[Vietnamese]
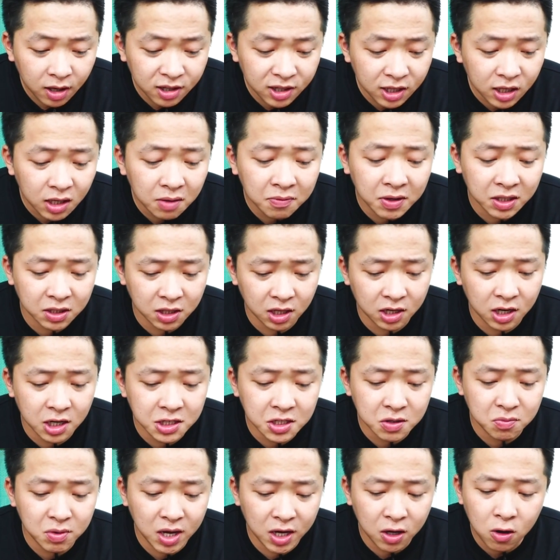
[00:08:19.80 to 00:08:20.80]
thì cái phần thịt ở
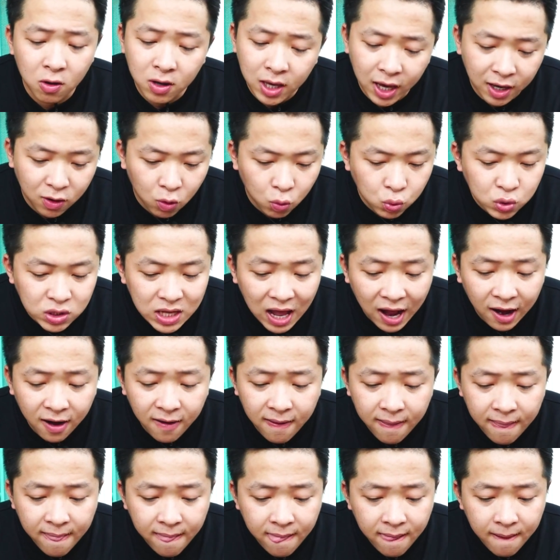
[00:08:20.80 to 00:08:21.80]
trong này có cả củ sắn
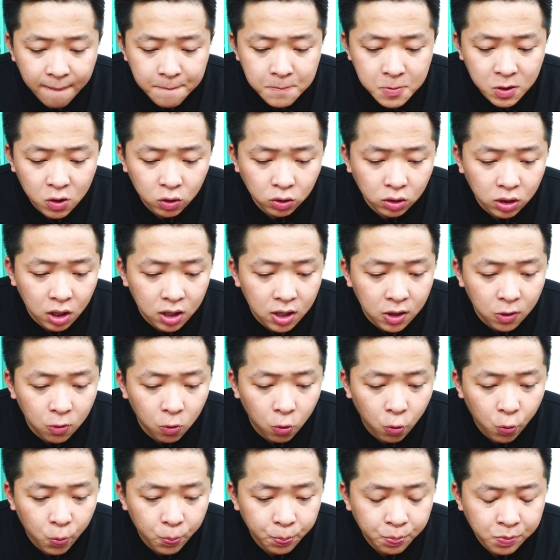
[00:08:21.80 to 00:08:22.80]
có
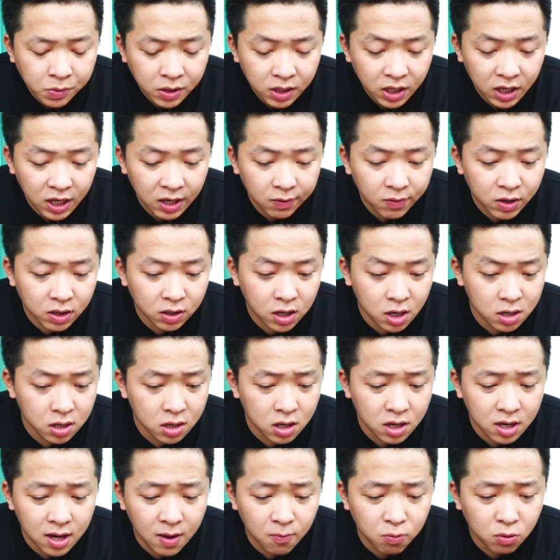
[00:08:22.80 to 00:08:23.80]
tiêu cái phần thịt
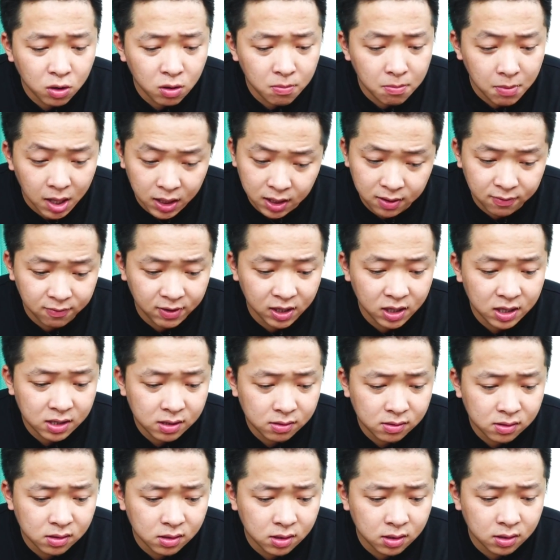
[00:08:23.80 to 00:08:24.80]
nó không có mịn và nó
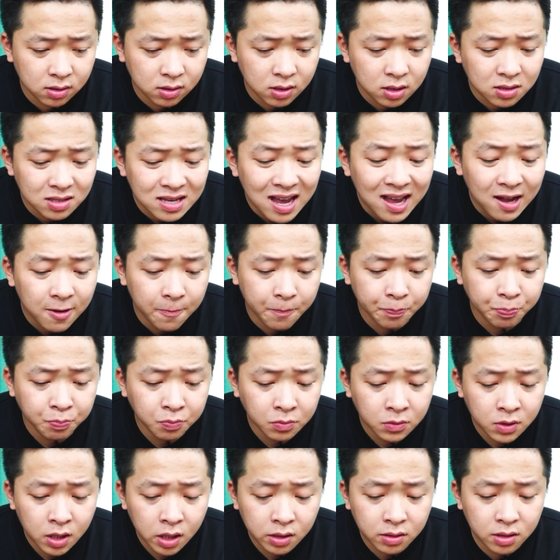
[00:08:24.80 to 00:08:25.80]
nó, nó chắc
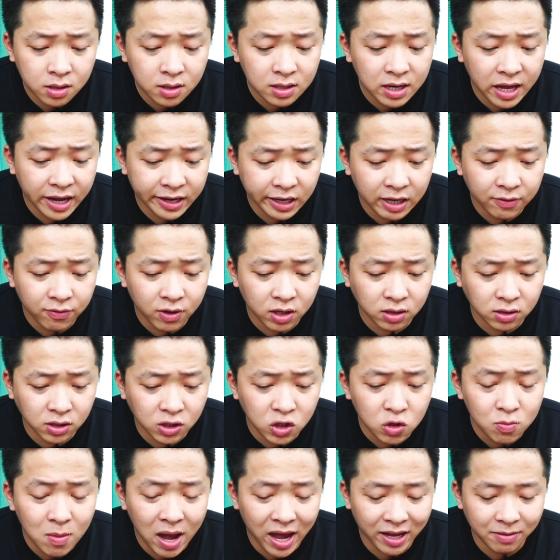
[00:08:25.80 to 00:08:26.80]
như là cái phần
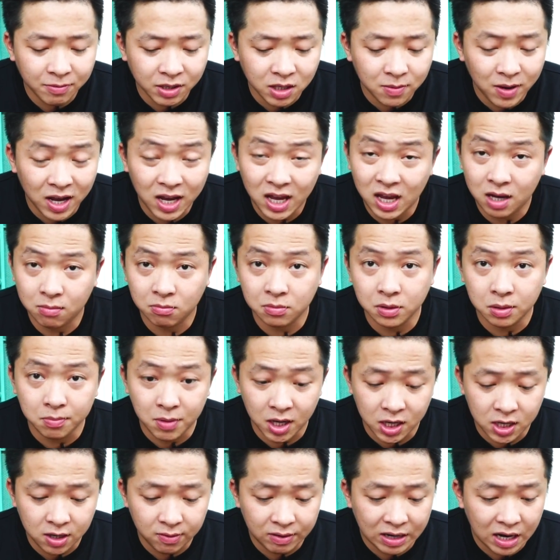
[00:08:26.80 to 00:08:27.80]
xứ mại mà các bạn ăn bánh
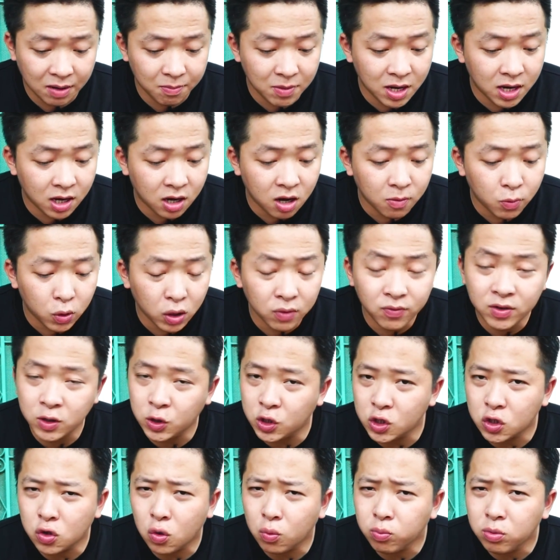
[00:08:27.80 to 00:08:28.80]
mì và đặc biệt là có một cái
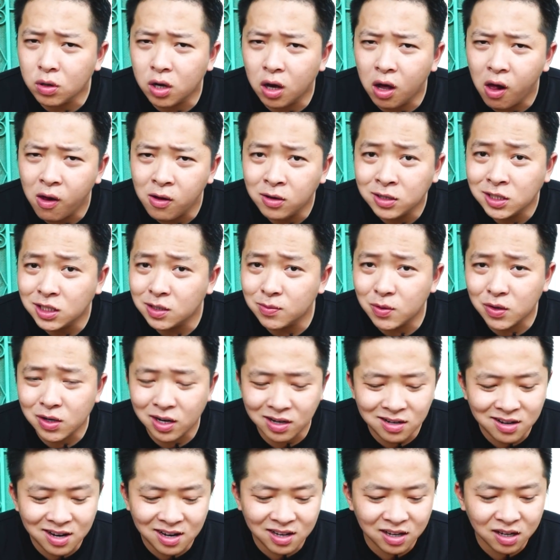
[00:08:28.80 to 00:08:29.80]
viên trứng cút nữa tôi
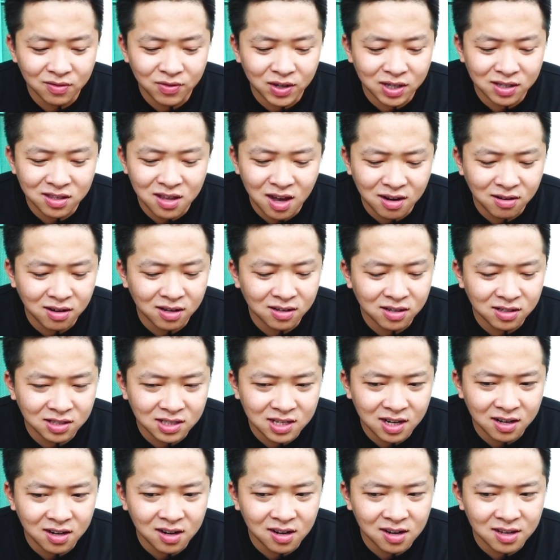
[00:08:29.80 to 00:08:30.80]
nghĩ rằng là cái phần nhân này nó
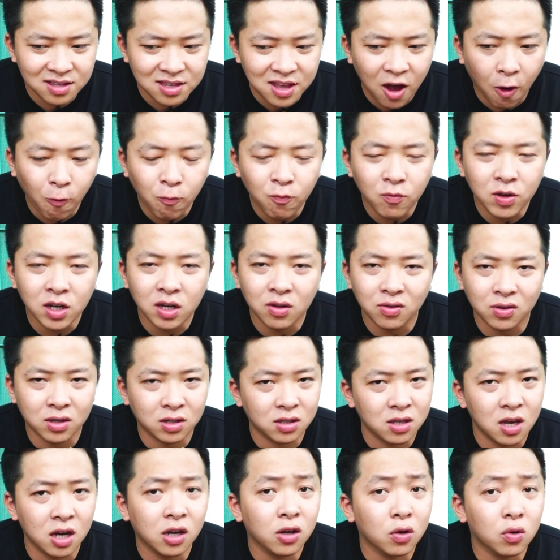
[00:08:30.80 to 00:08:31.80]
sẽ rất là giống với cái
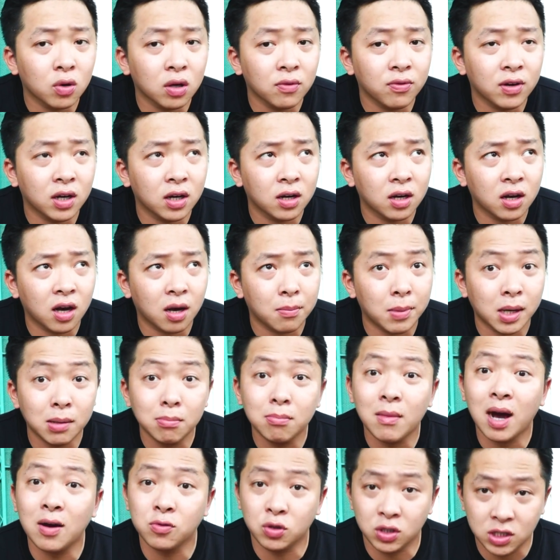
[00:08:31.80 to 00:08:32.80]
phần nhân của cái phần ờ, bánh
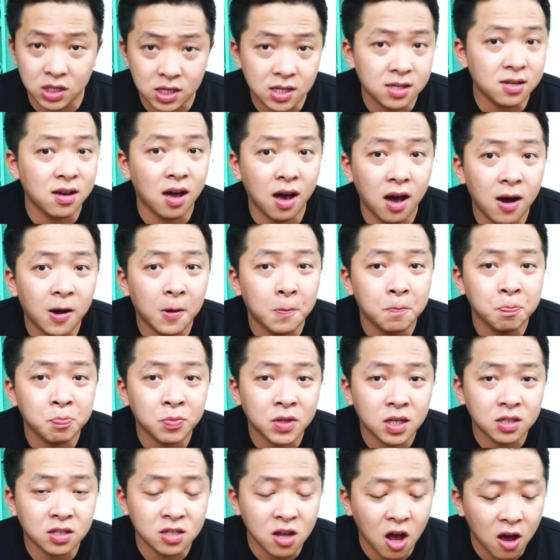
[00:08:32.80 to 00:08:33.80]
bao chiên hơn
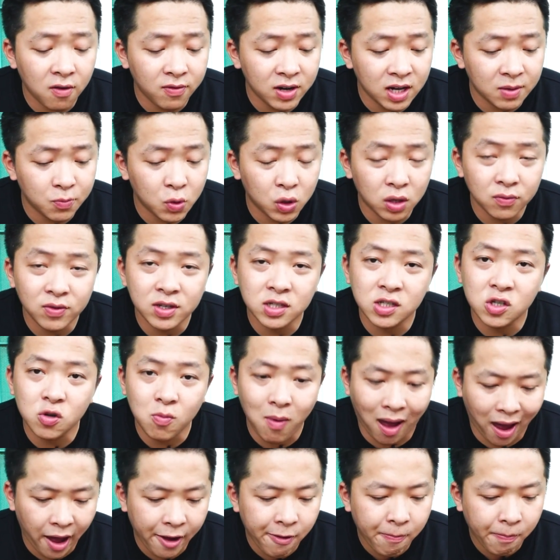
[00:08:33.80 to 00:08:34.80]
so với là một cái viên xứ
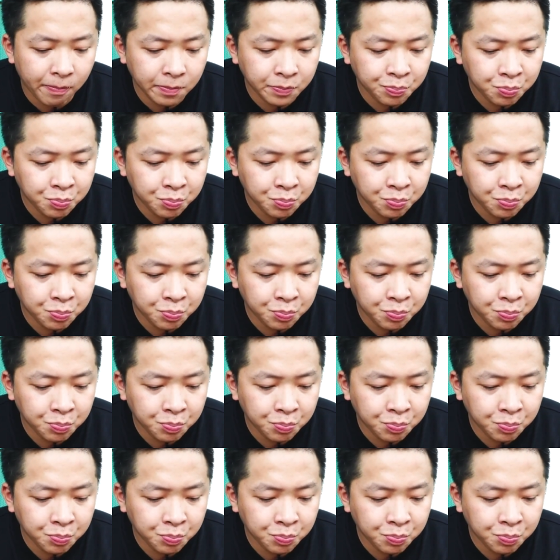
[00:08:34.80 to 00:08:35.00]
mại